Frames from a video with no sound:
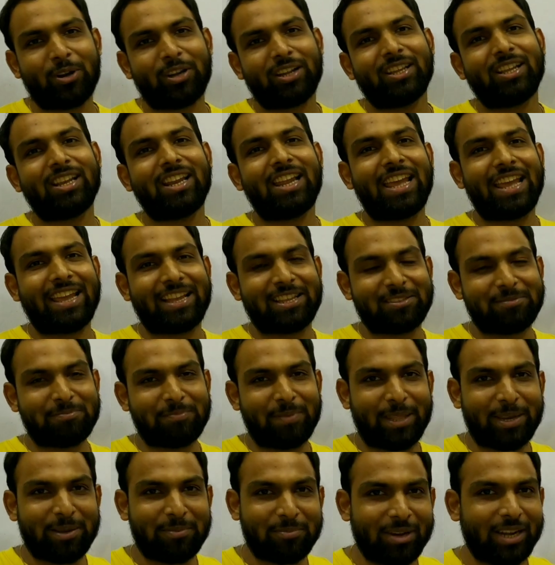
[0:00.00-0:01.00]
बॉटल
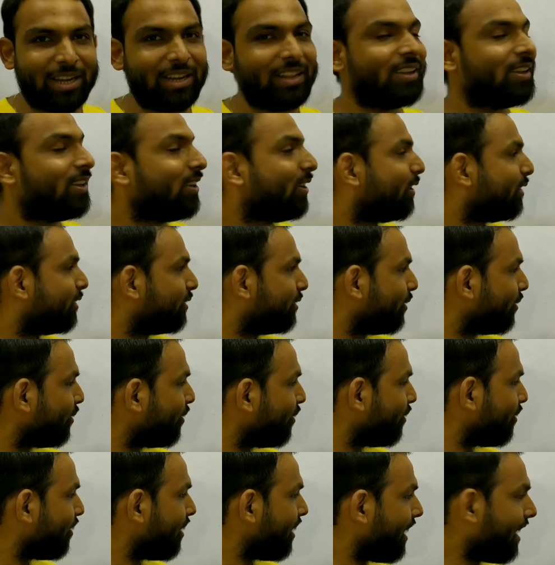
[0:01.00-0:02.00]
एक्सपेरिमेंट तो
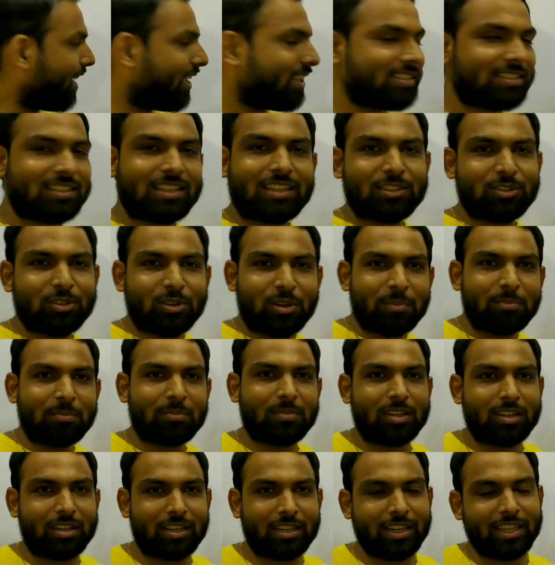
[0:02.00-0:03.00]
ऐसा तो
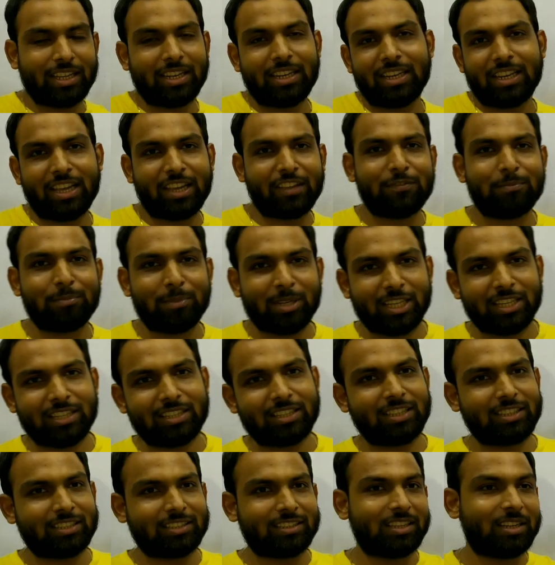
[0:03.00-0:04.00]
हम डेली लाइफ में नहीं
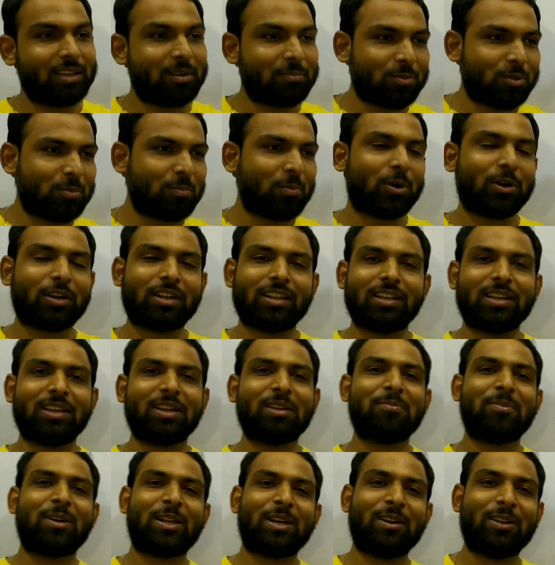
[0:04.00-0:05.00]
देखते हैं हमको बॉटल
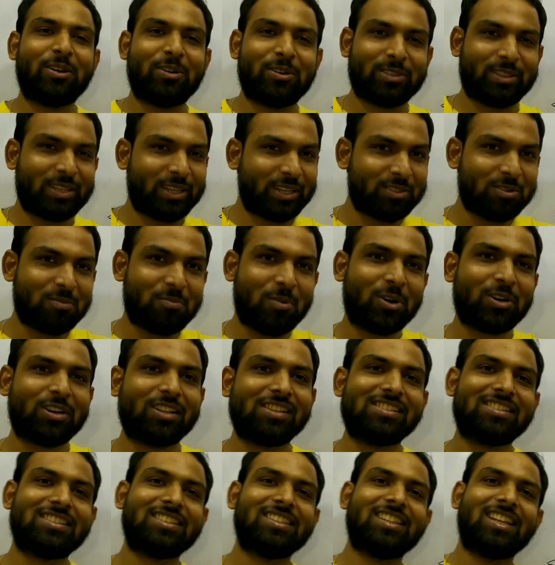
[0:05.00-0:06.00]
अगर भरना होता है तो
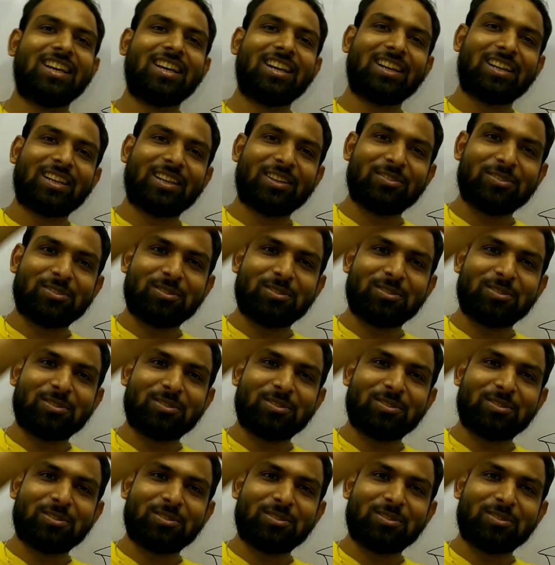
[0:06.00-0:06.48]
बॉटल सीधा रख